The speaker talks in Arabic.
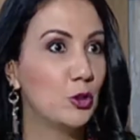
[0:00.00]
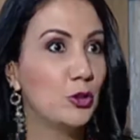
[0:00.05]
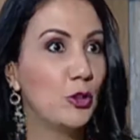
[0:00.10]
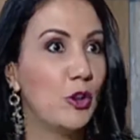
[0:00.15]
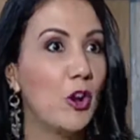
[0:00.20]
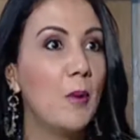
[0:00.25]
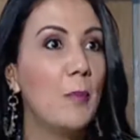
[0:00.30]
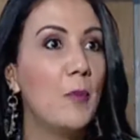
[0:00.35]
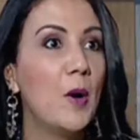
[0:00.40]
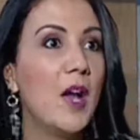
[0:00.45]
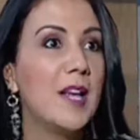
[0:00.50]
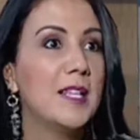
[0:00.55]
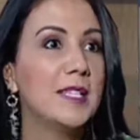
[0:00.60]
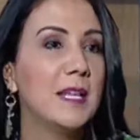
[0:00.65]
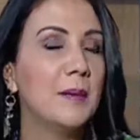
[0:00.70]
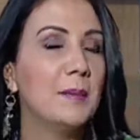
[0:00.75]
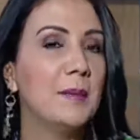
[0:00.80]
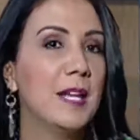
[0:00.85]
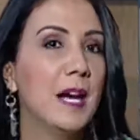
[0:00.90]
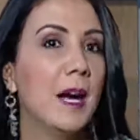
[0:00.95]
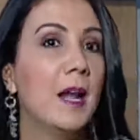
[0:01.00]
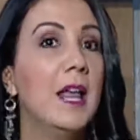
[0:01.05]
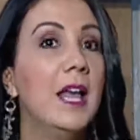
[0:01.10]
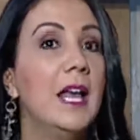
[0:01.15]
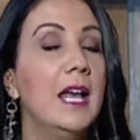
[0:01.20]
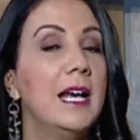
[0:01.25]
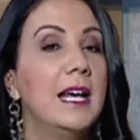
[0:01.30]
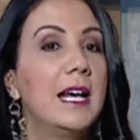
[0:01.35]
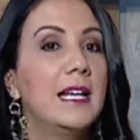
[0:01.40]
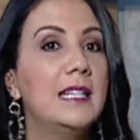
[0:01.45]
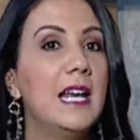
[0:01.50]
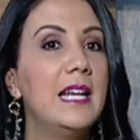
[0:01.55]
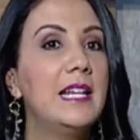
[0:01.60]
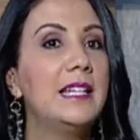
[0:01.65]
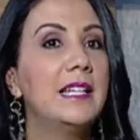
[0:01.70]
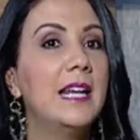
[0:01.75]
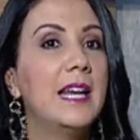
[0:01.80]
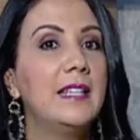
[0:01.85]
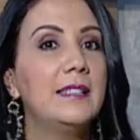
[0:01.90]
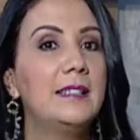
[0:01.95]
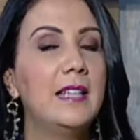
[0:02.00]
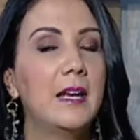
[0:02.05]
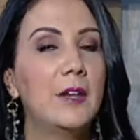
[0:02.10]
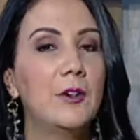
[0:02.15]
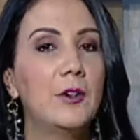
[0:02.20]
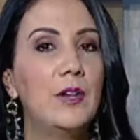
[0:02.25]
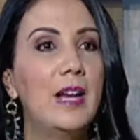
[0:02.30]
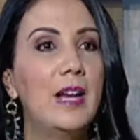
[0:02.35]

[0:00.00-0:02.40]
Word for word: جو تو كومبخون سميره كذلك كاين داك